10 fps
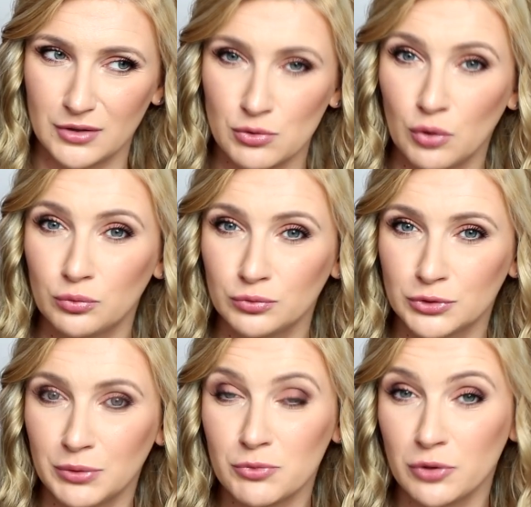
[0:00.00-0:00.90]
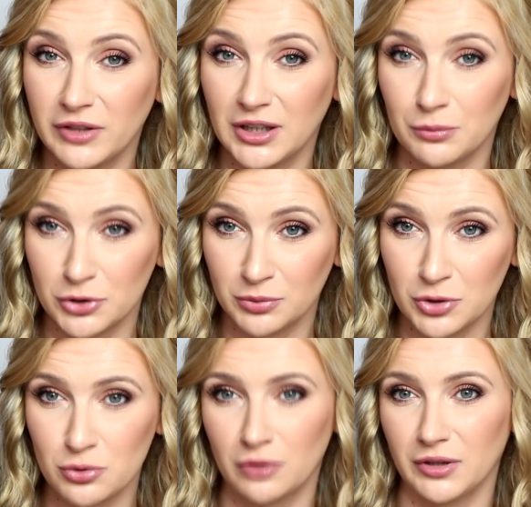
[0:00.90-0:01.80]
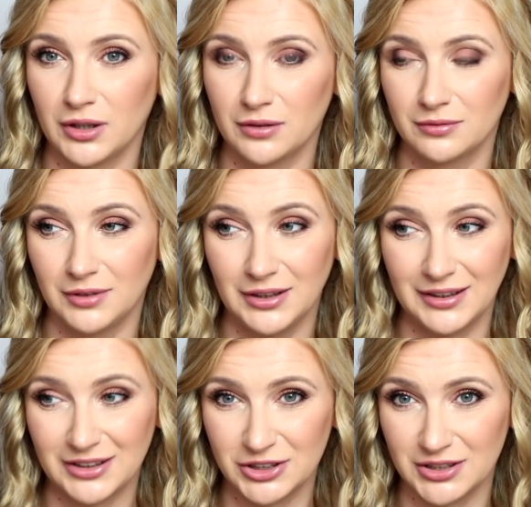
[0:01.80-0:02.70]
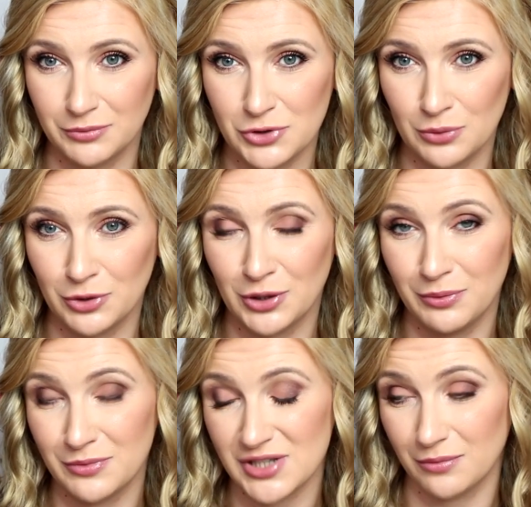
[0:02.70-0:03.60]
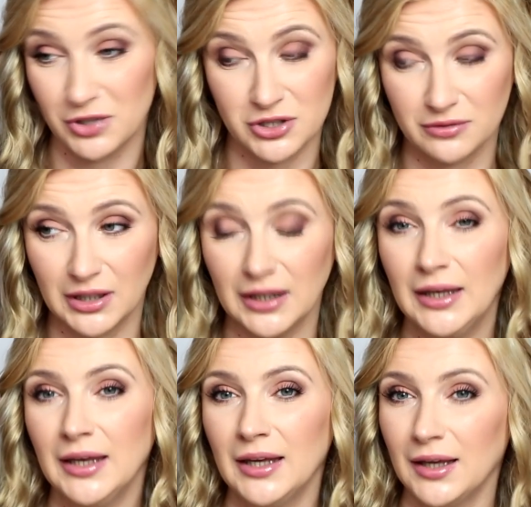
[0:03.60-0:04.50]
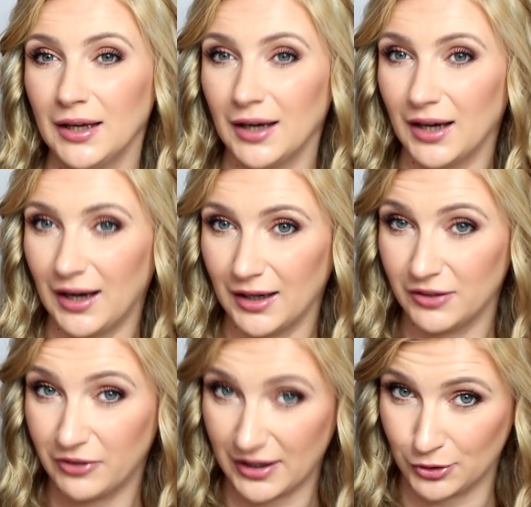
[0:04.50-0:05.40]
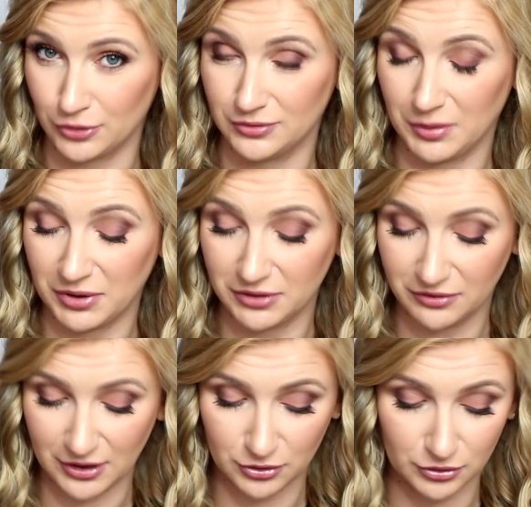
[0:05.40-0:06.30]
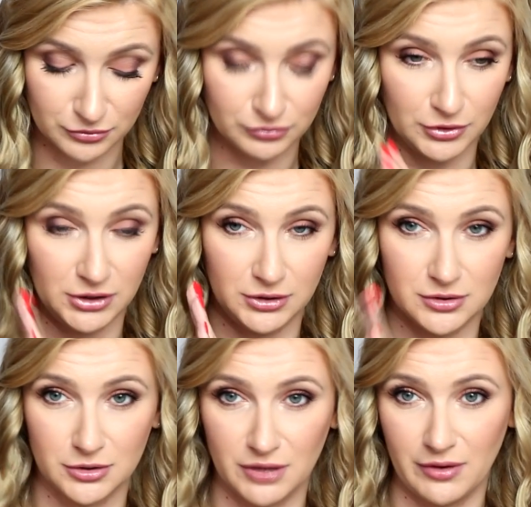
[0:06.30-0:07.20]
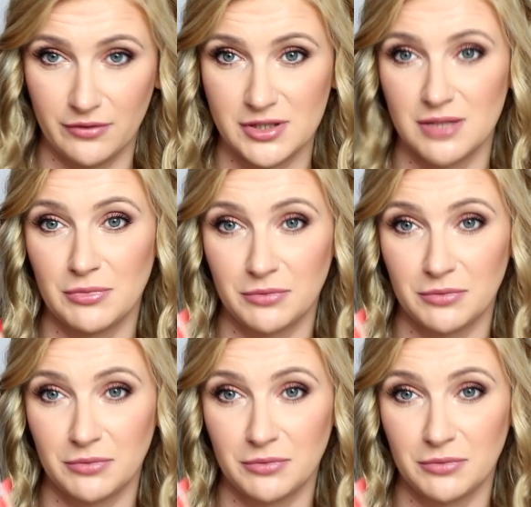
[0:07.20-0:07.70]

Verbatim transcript: złą, złym człowiekiem może być człowiek i jak czasami sobie robimy sami krzywdę ale warto, naprawdę warto i zostawiam Was tym.